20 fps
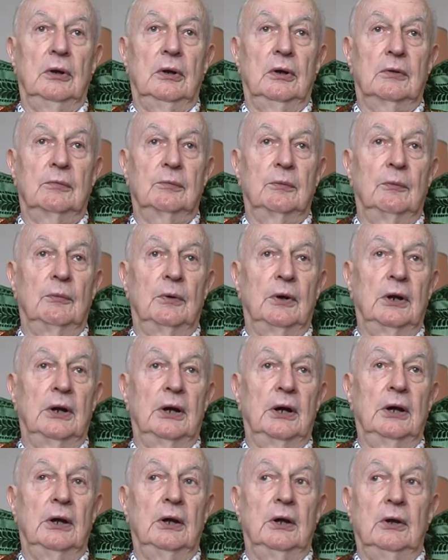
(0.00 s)
à ce
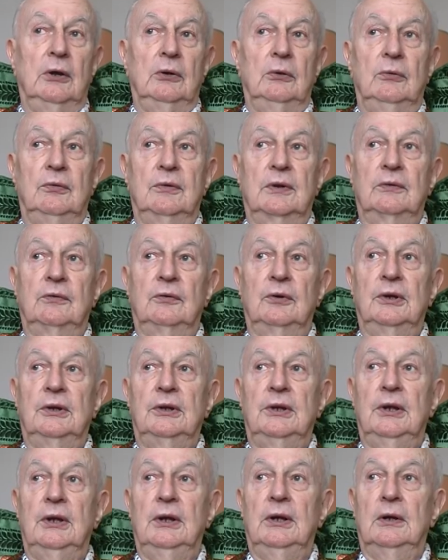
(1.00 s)
moment-là, nous avons
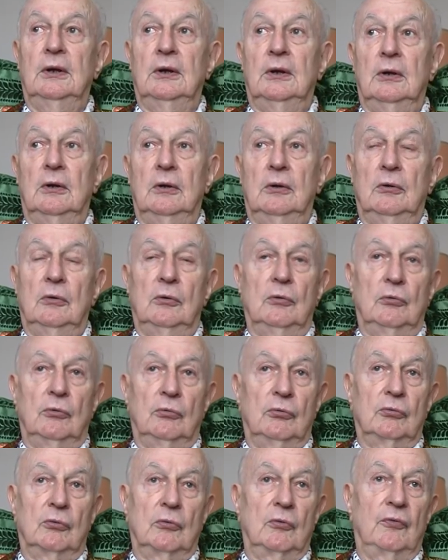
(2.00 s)
été, euh,
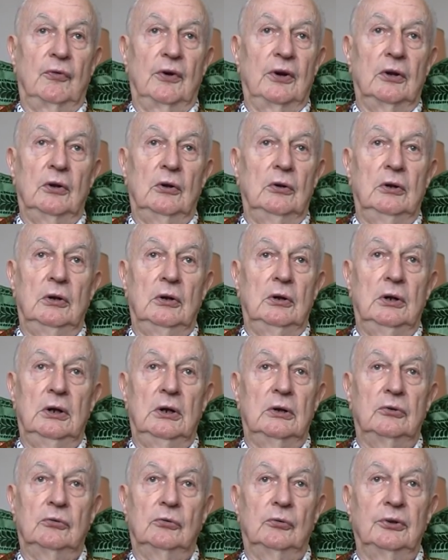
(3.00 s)
enfin
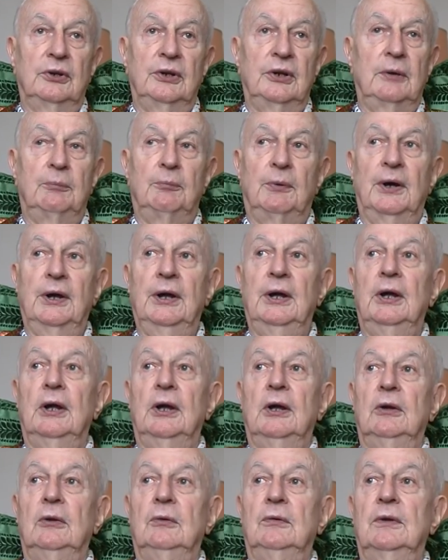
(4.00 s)
la journée d'après,
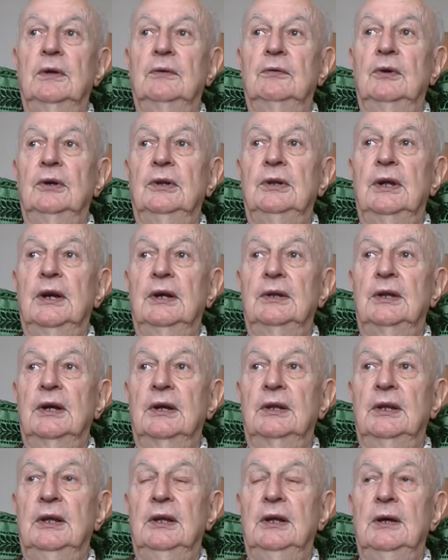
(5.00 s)
nous avons été
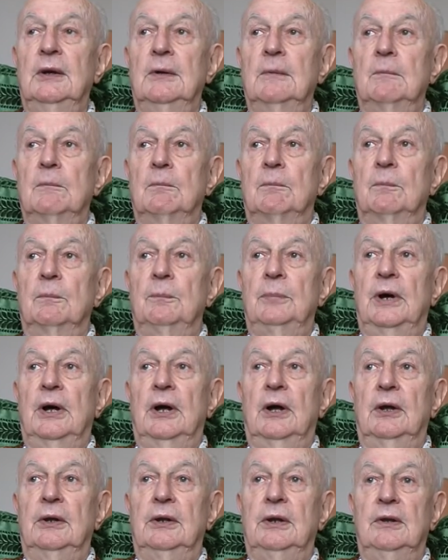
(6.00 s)
attaqués
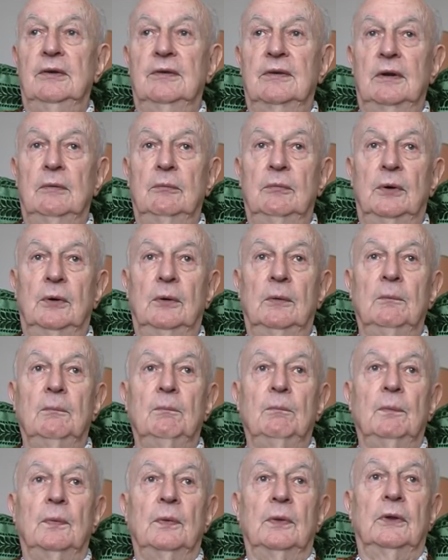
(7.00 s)
par des Allemands
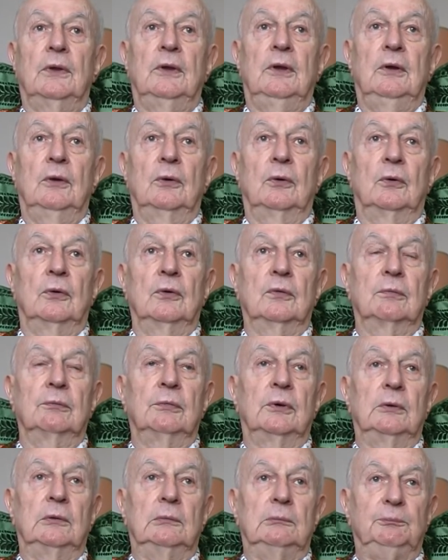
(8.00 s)
qui,
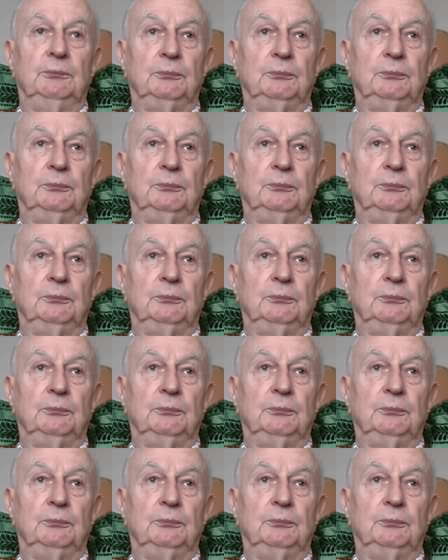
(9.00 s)
heureusement,